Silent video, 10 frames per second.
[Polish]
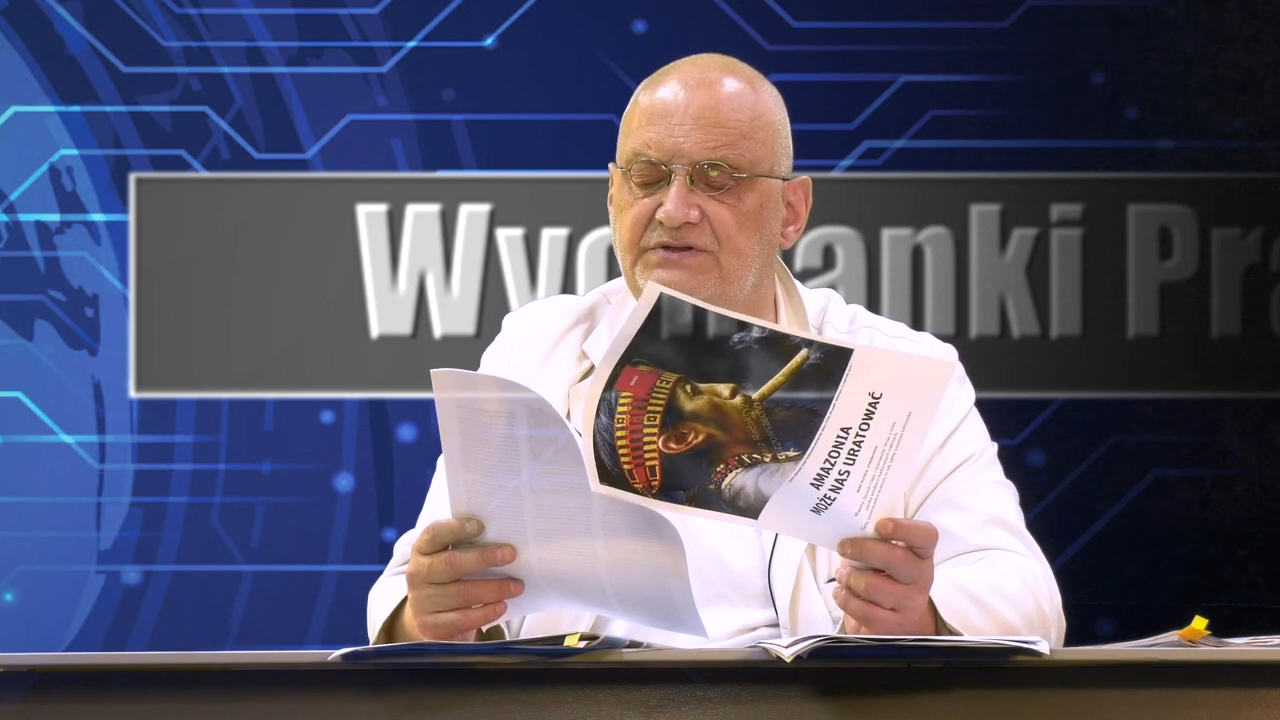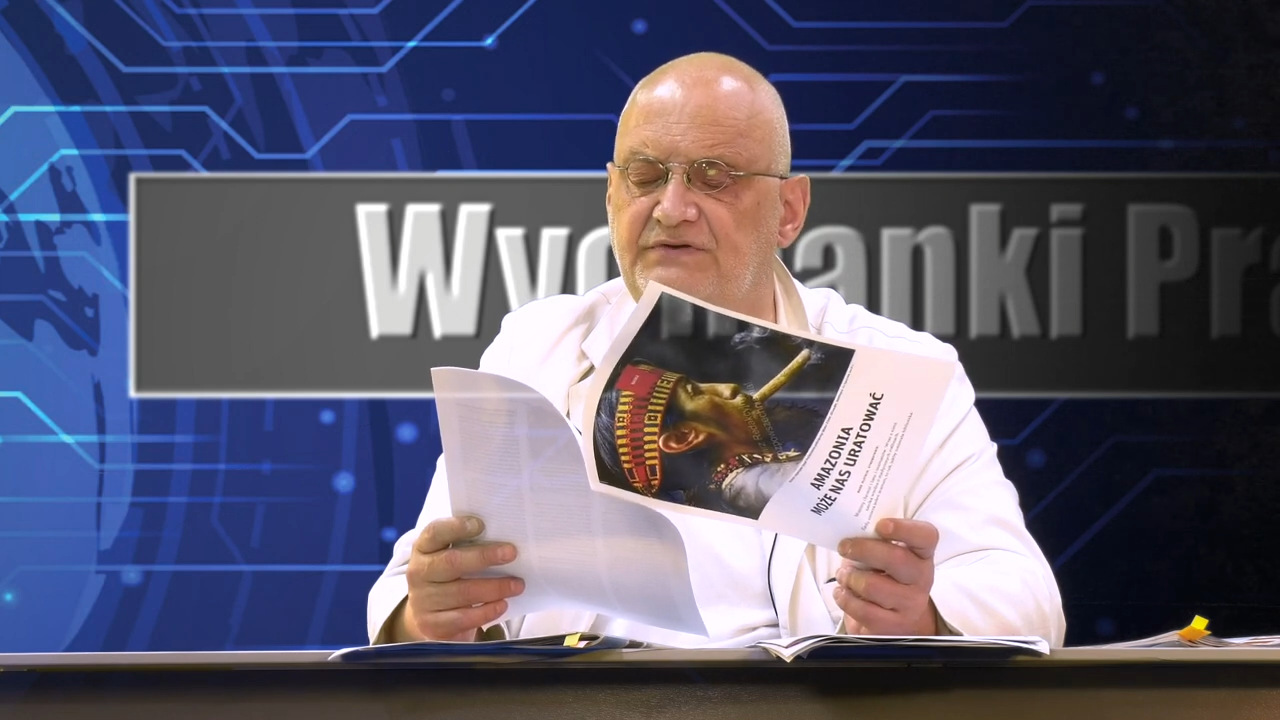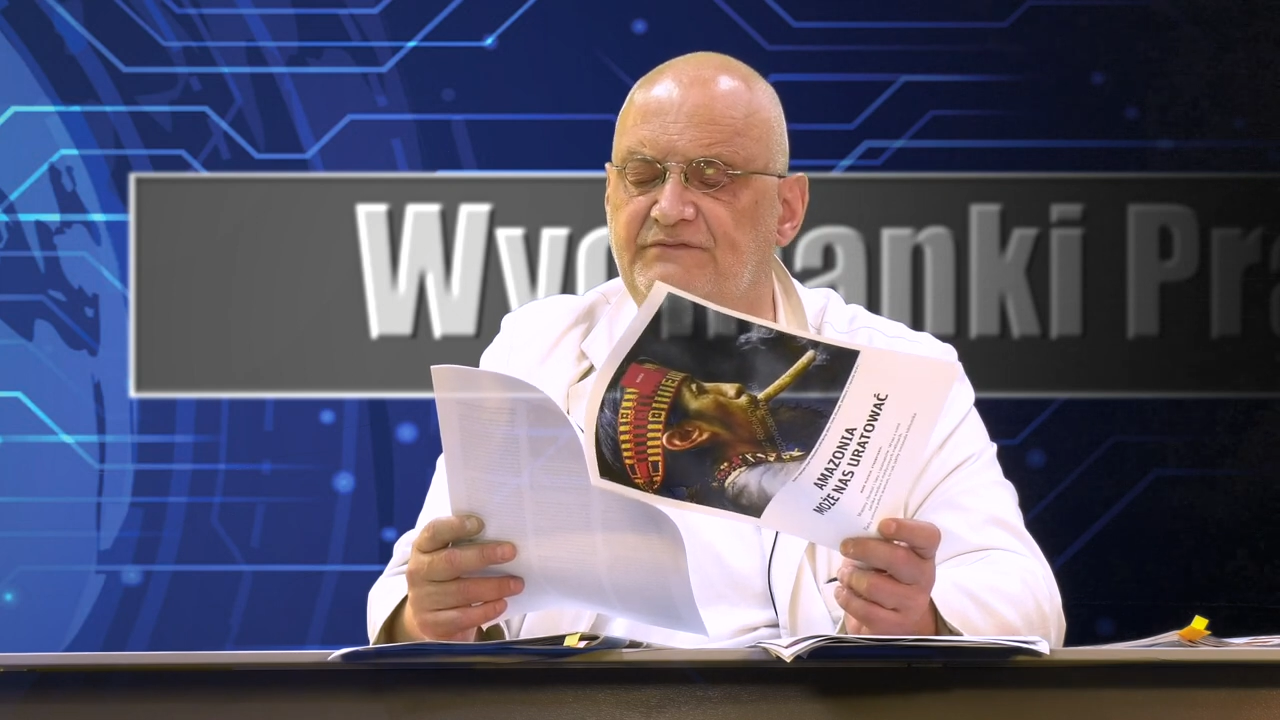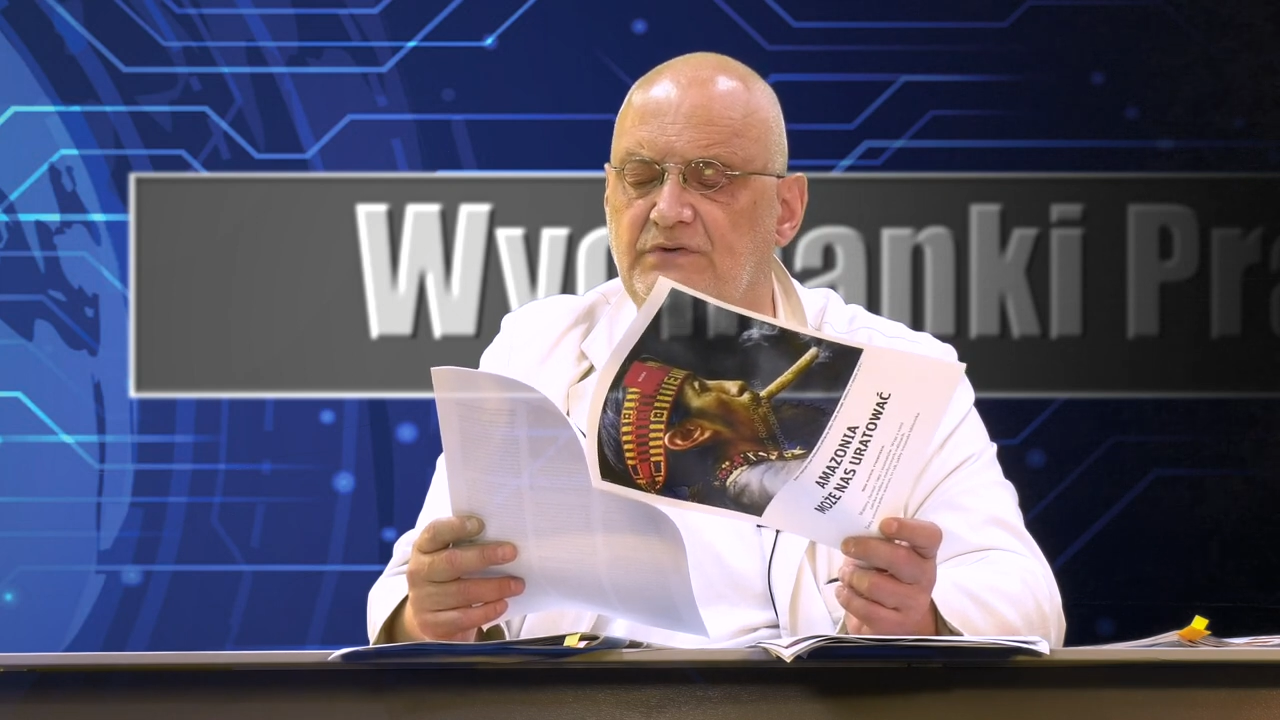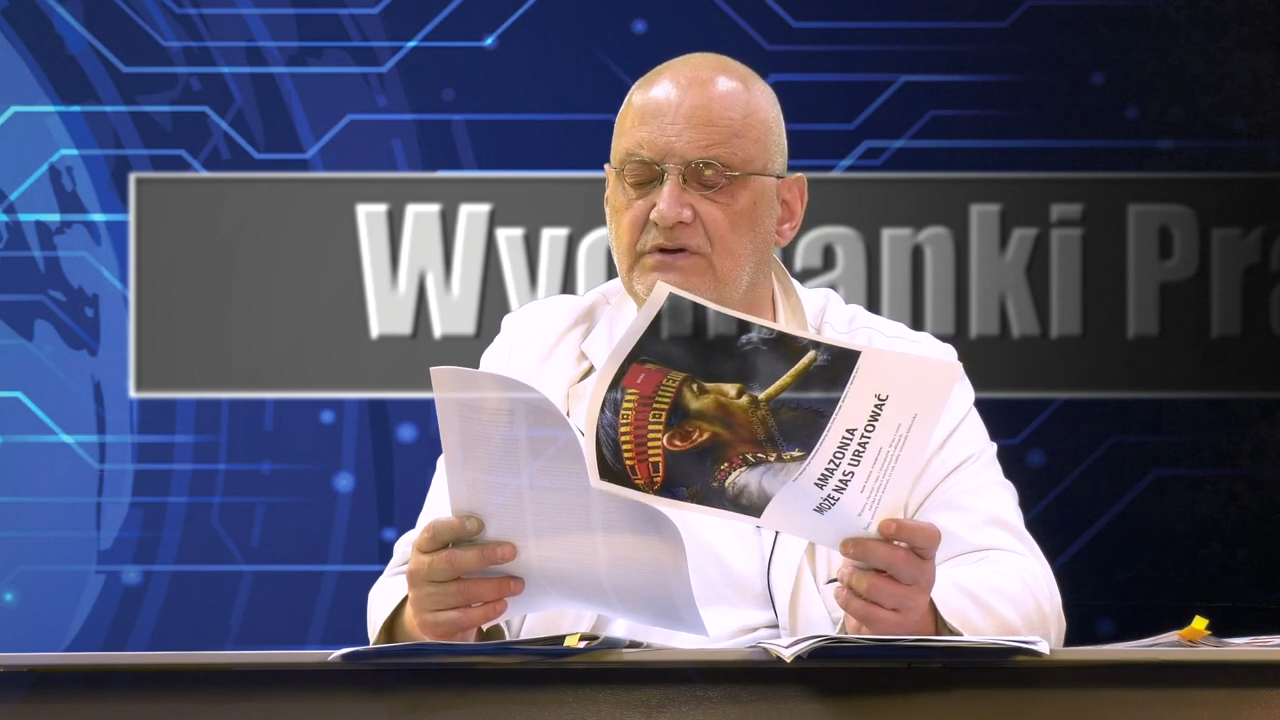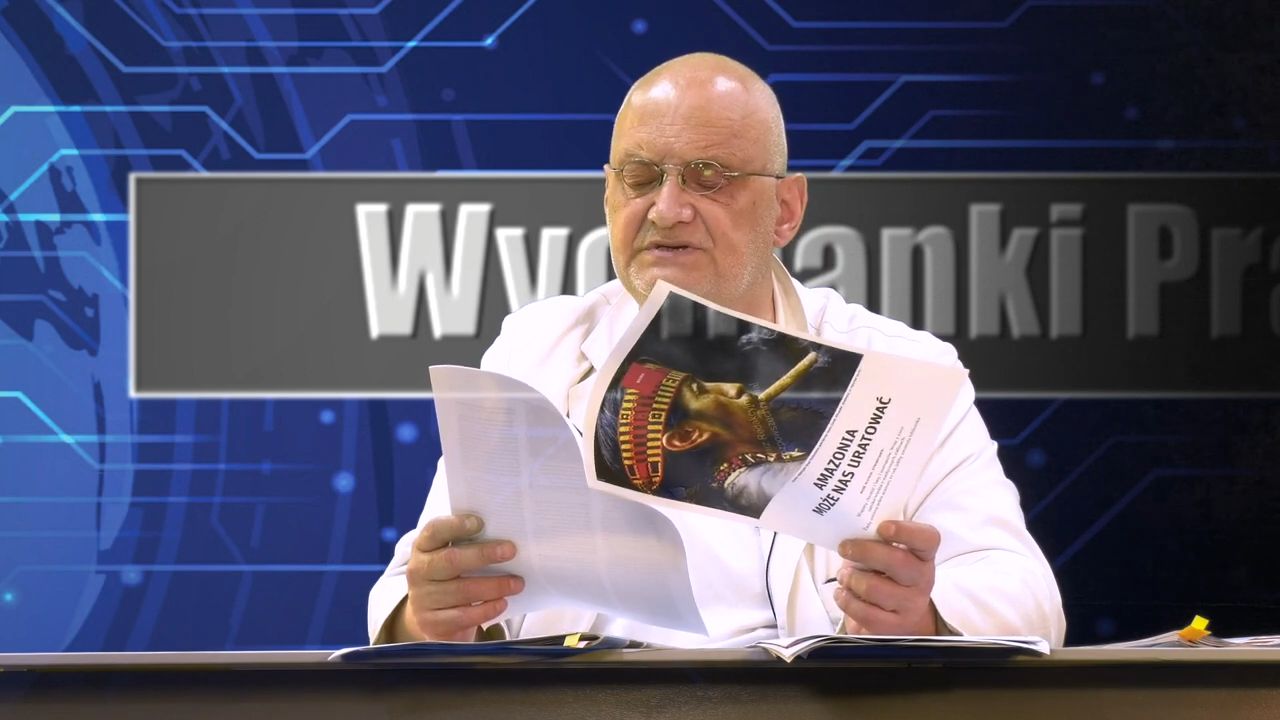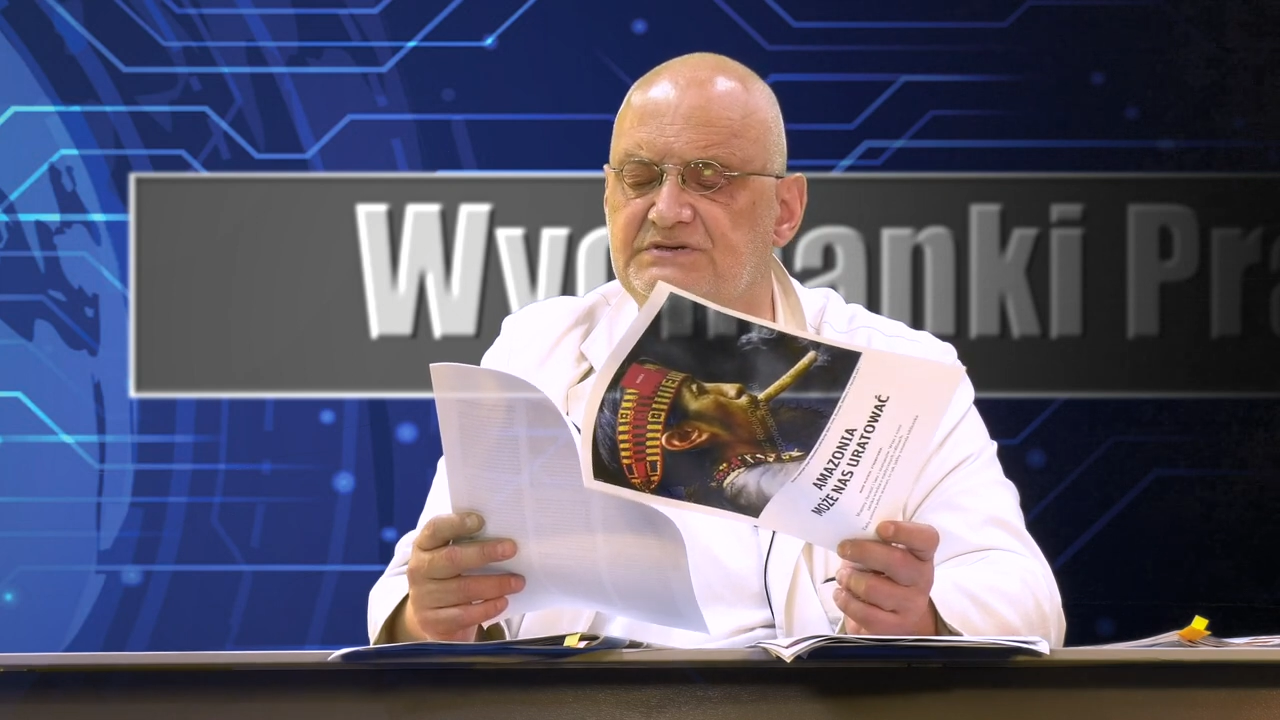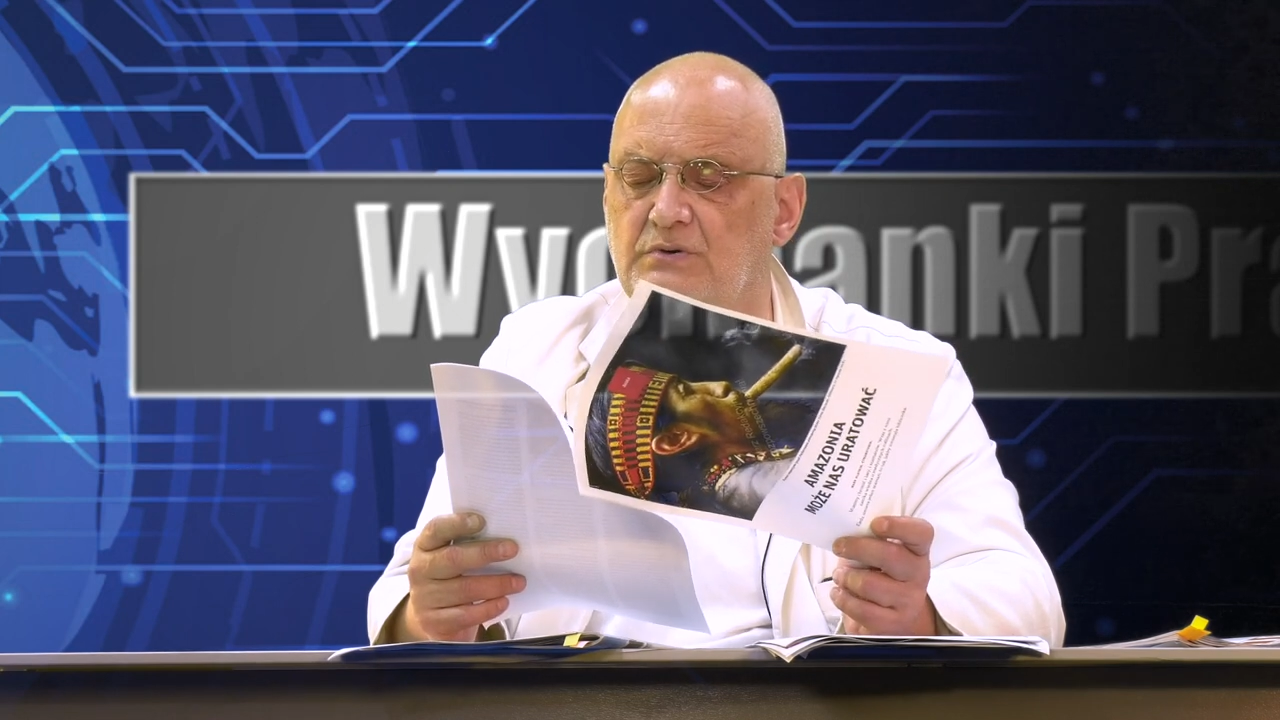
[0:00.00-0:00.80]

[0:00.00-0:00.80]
dryfujące